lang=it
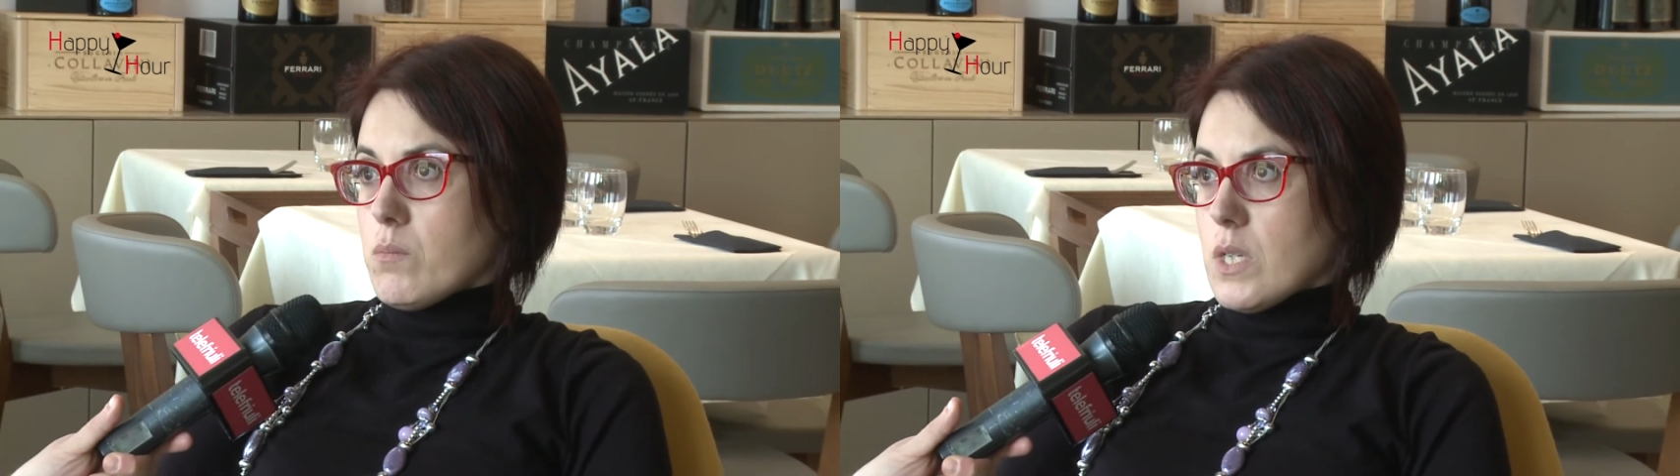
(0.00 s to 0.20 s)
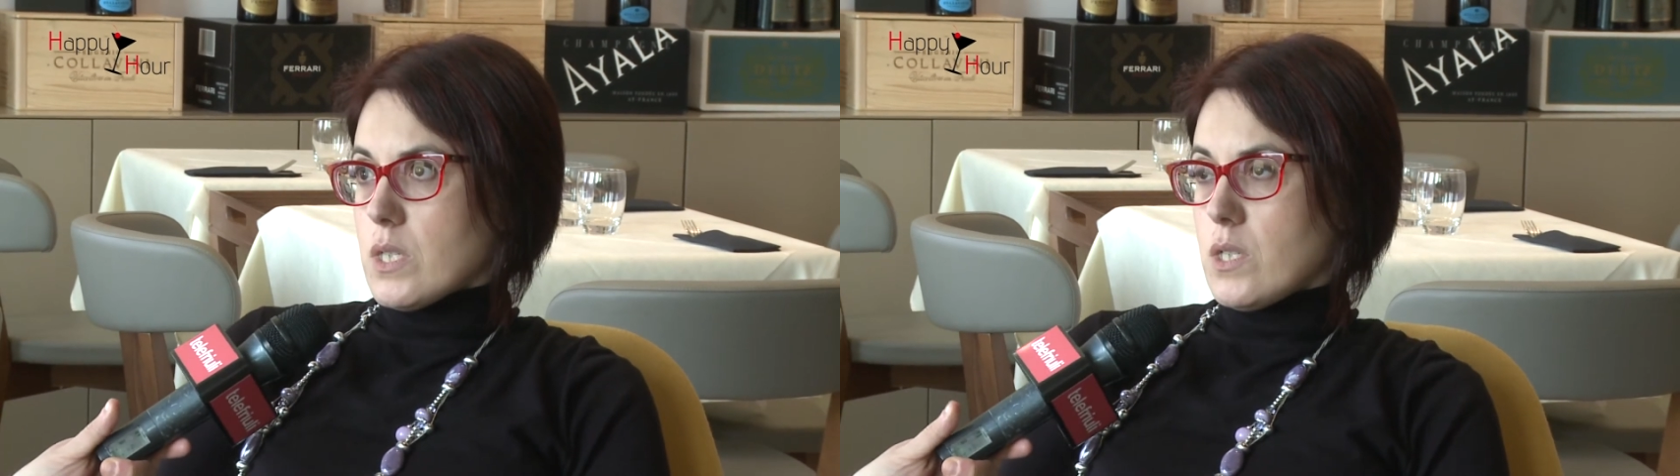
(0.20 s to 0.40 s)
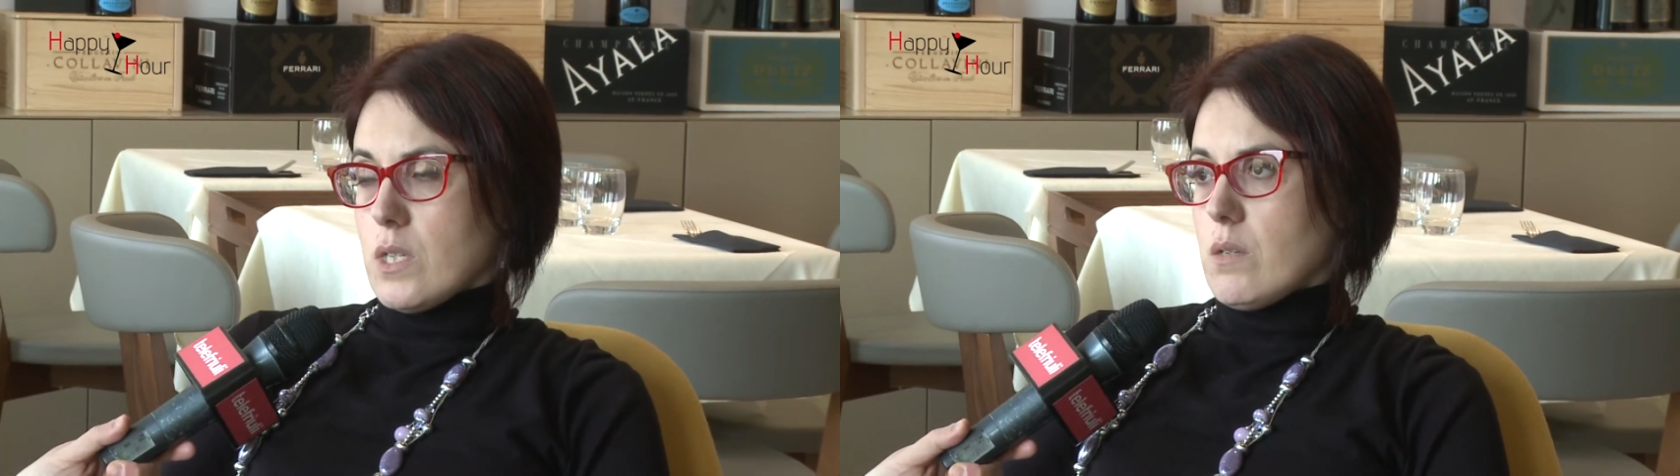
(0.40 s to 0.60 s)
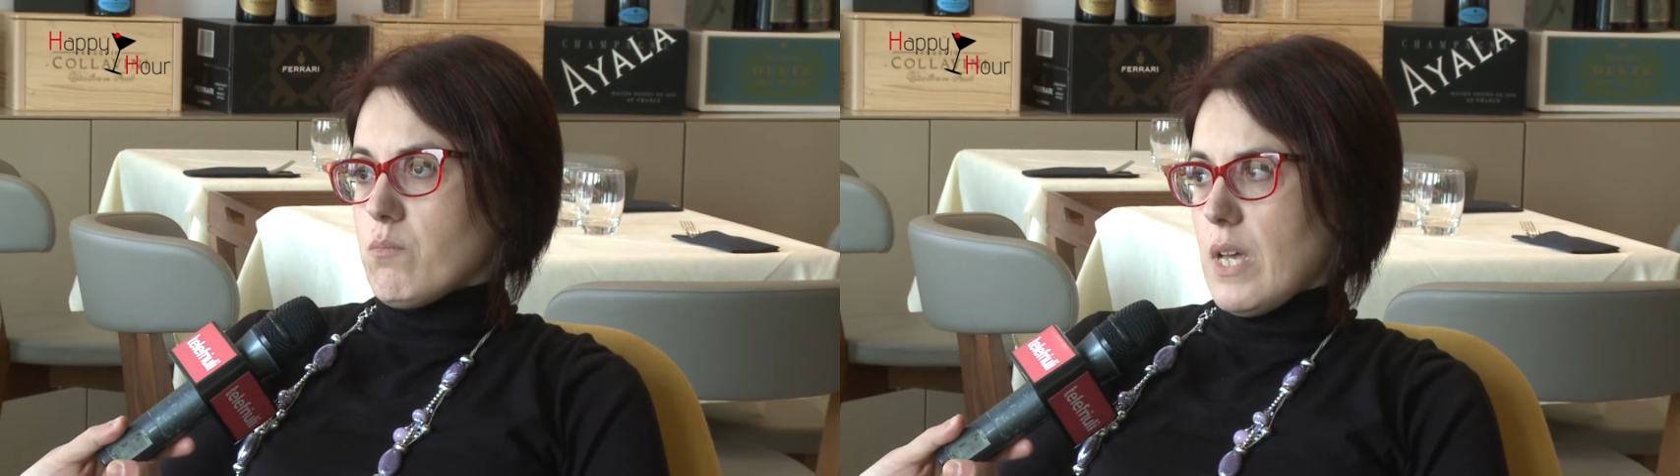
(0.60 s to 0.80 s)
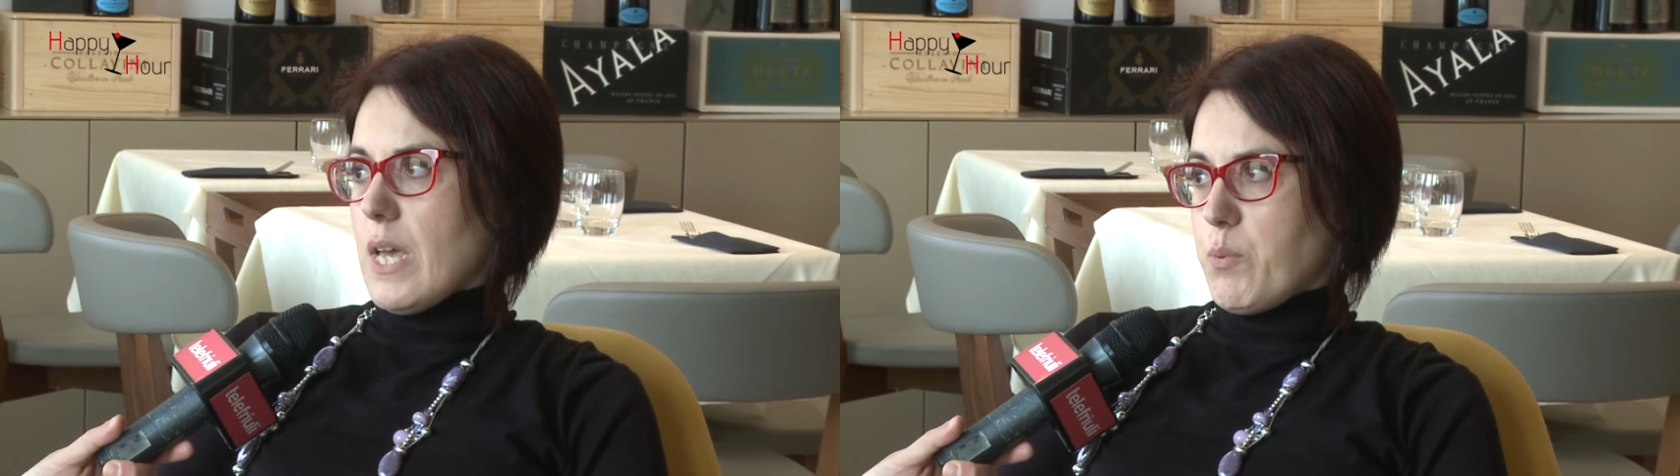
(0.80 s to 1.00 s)
Sì,
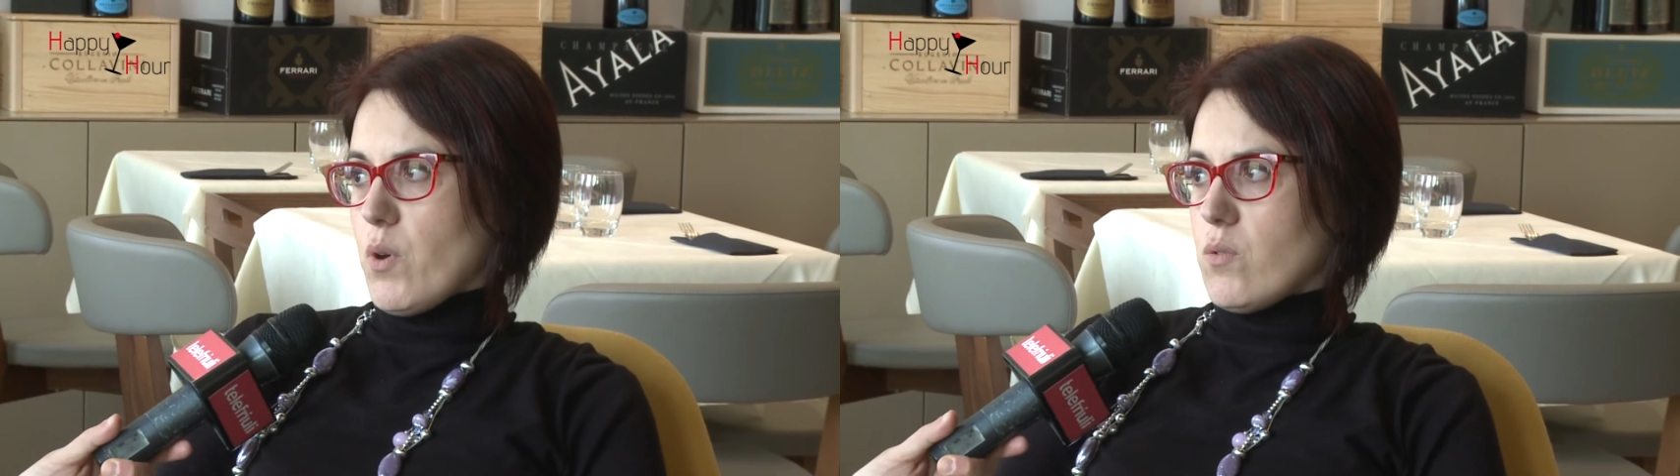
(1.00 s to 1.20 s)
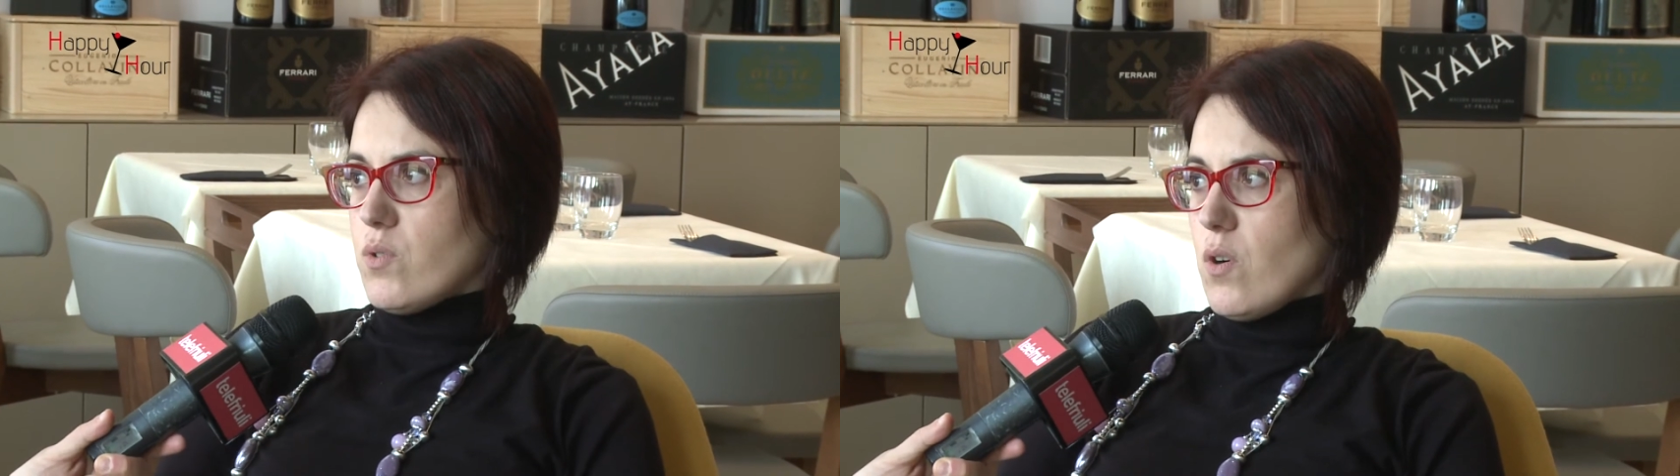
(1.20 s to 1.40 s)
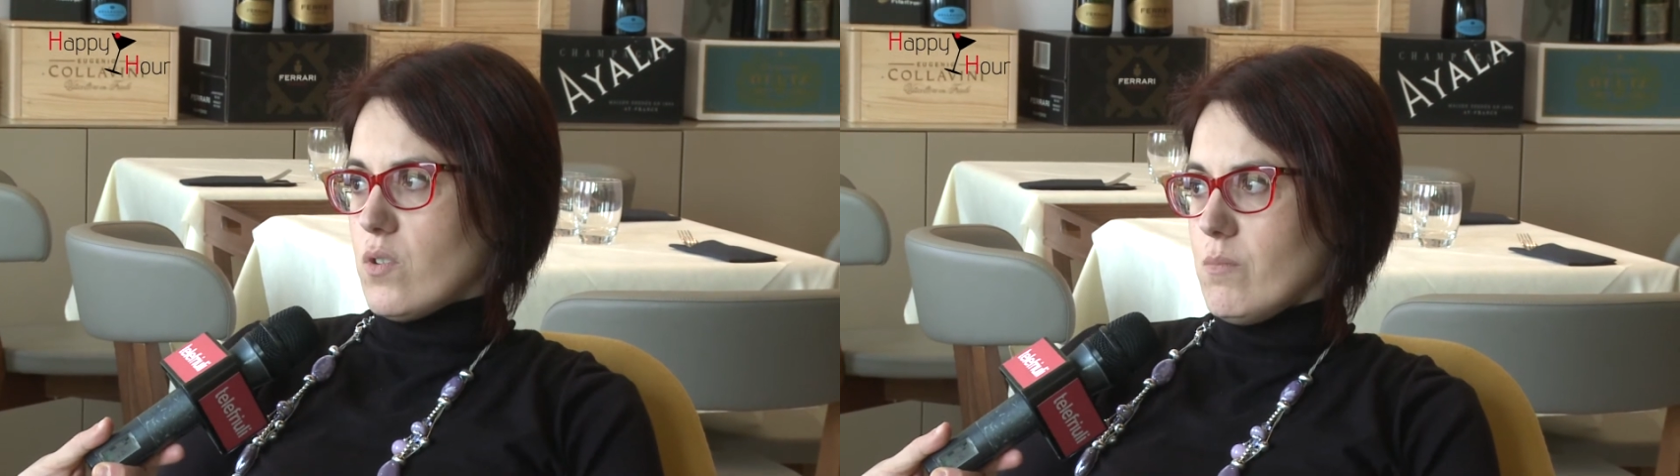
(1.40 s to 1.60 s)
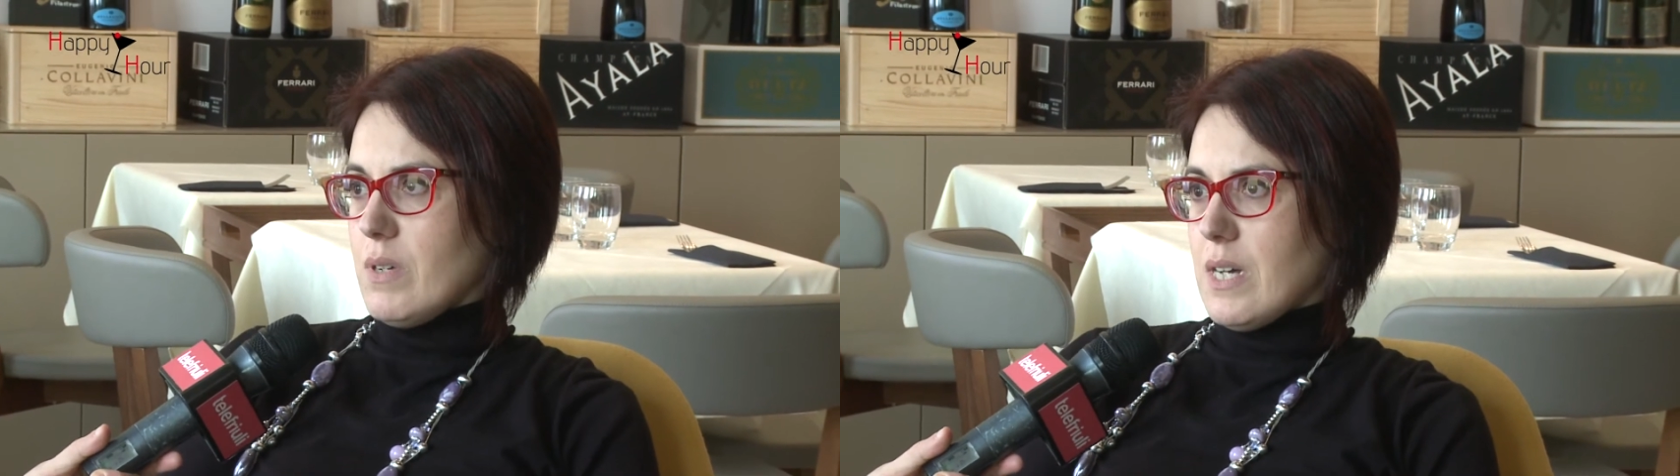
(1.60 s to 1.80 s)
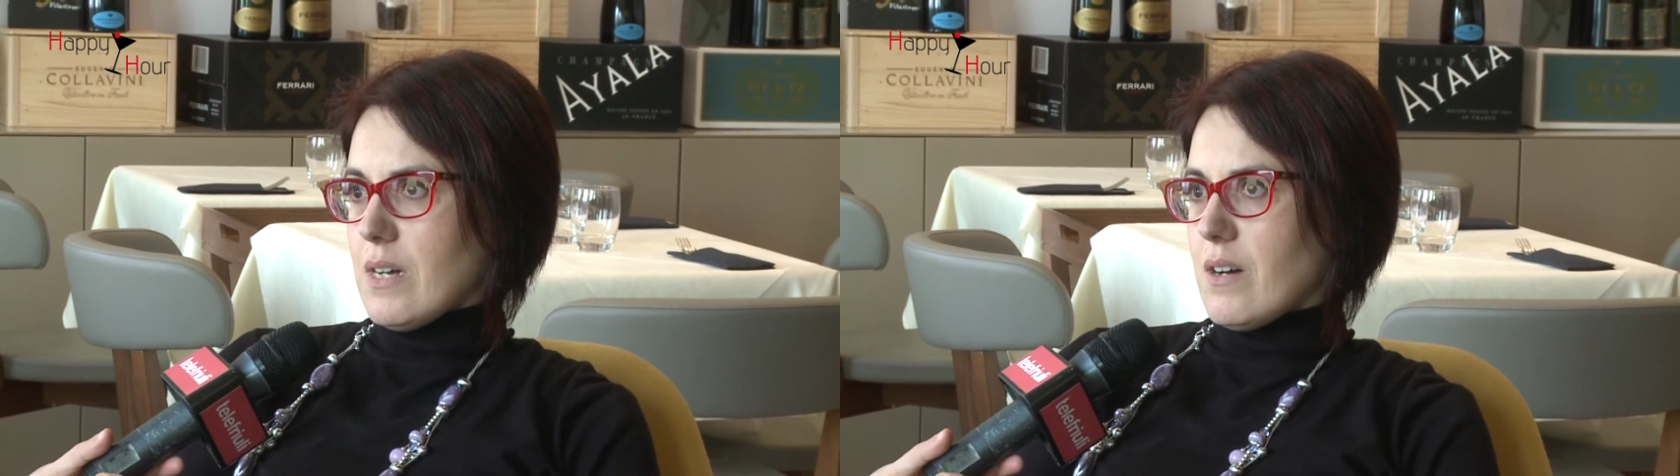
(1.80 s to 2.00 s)
è più
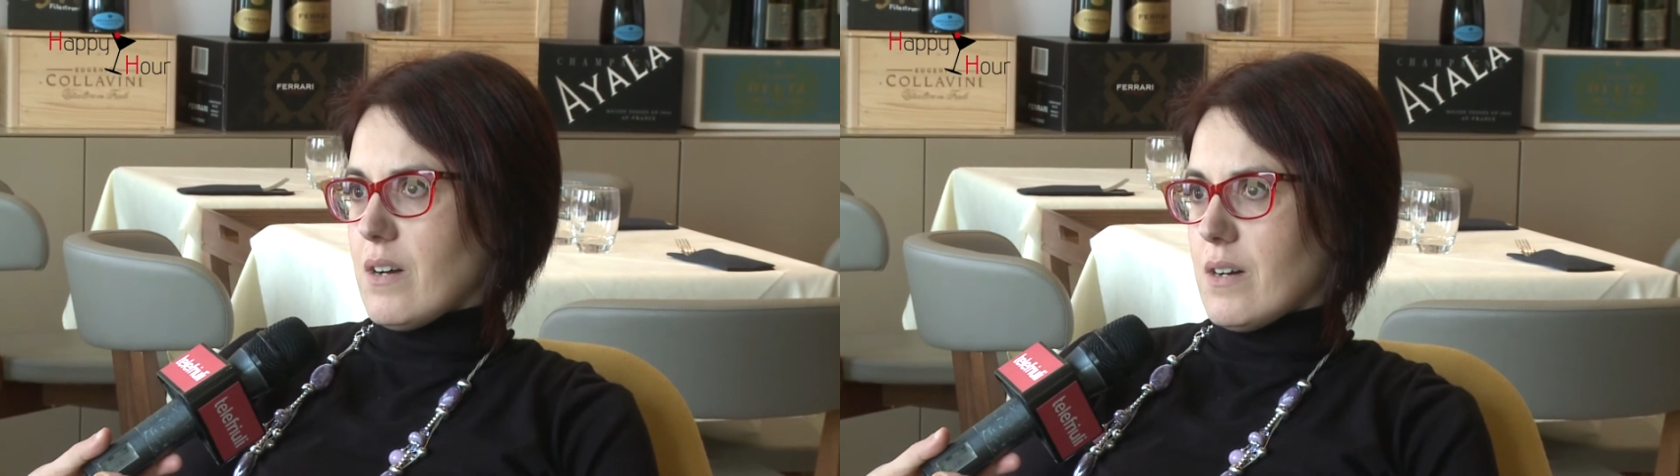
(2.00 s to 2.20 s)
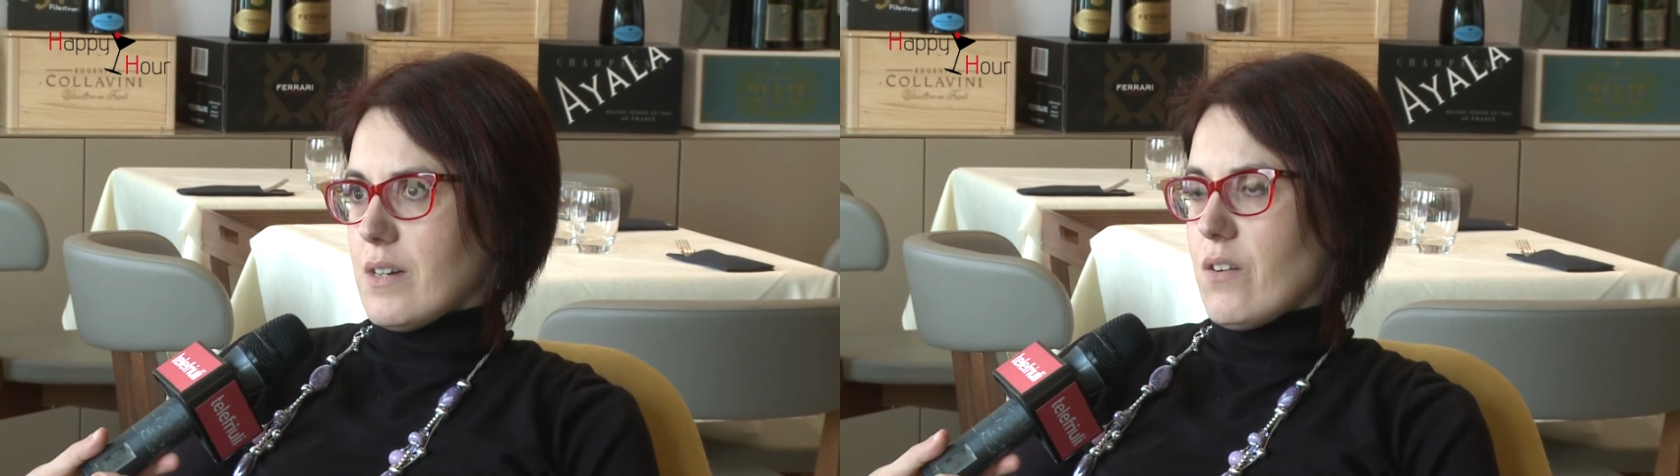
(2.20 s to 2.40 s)
autonoma